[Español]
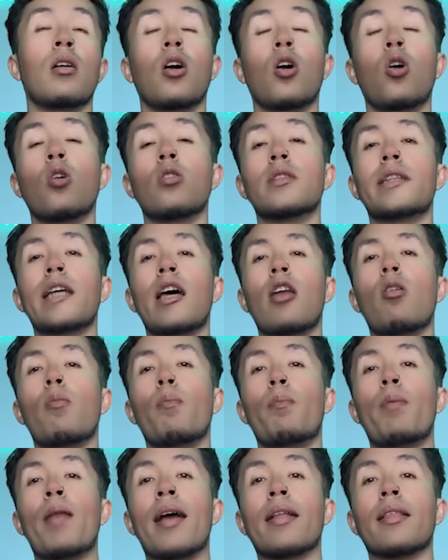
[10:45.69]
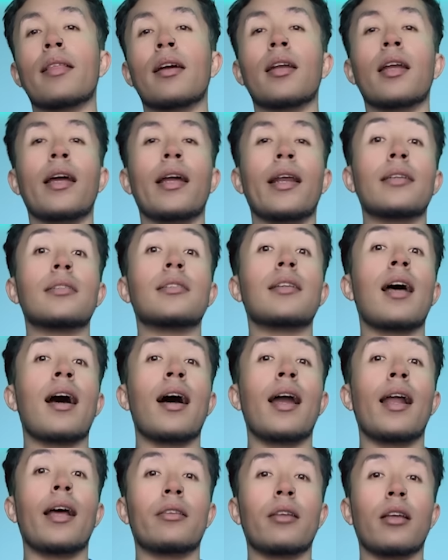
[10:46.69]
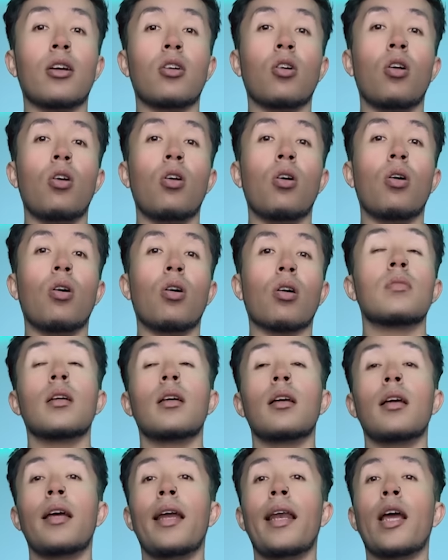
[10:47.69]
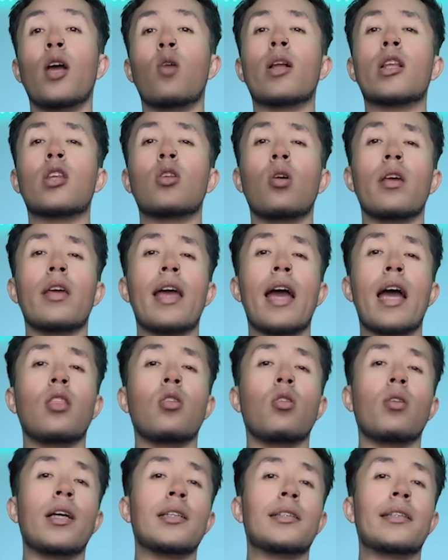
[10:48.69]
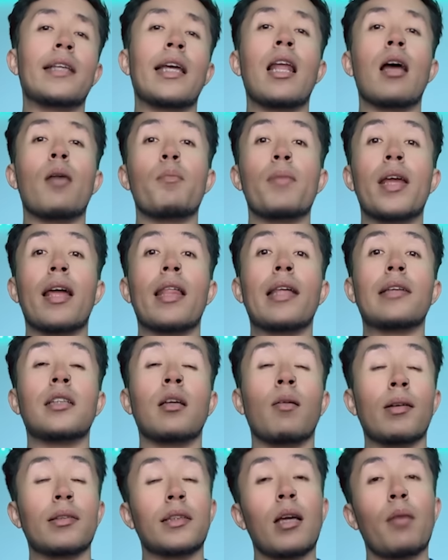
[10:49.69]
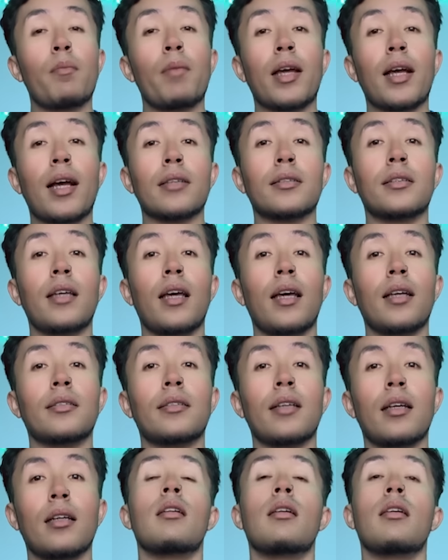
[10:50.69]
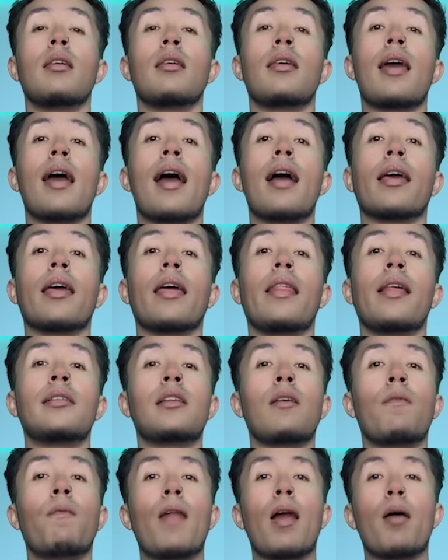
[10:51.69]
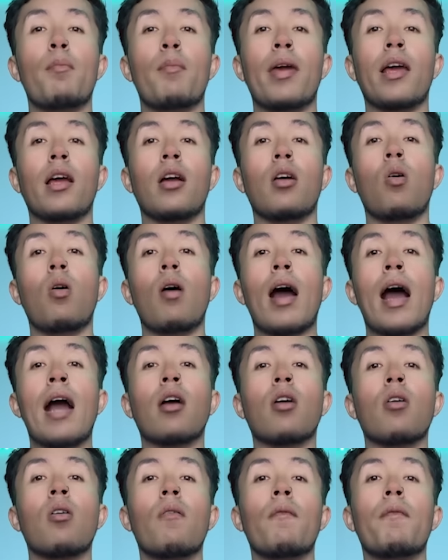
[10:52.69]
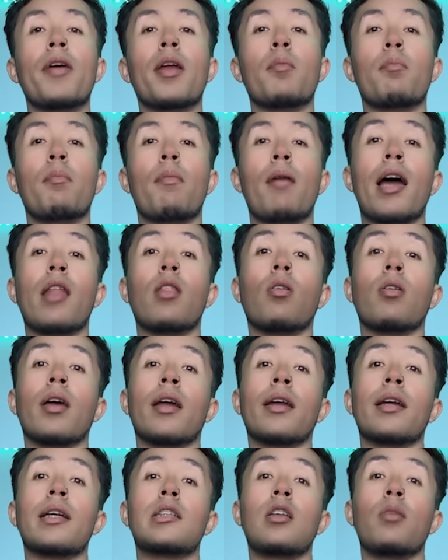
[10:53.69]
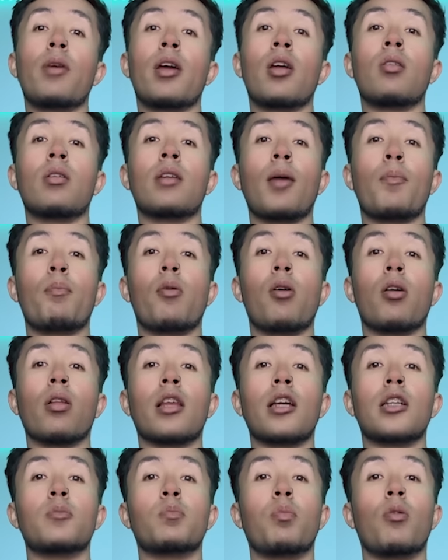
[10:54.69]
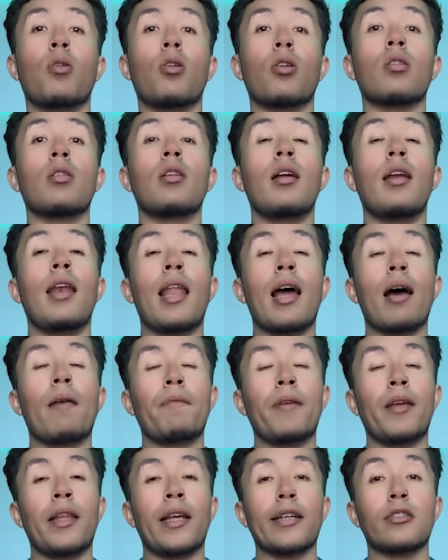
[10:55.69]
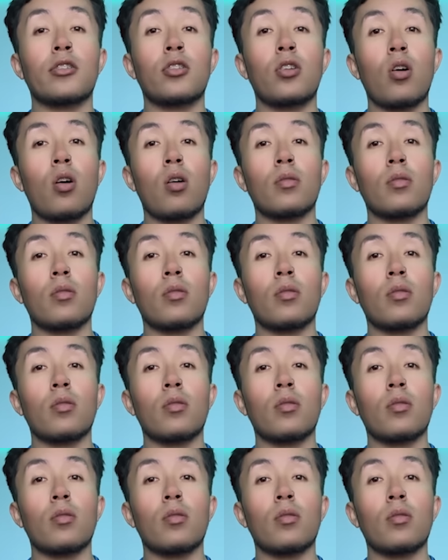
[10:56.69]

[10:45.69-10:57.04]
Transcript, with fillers: Gonzalo Plata regresa a la tricolor. El ecuatoriano está en la mira de Sebastián Becasese, ya que desde Flamengo han confirmado que recibieron reportes por la federación.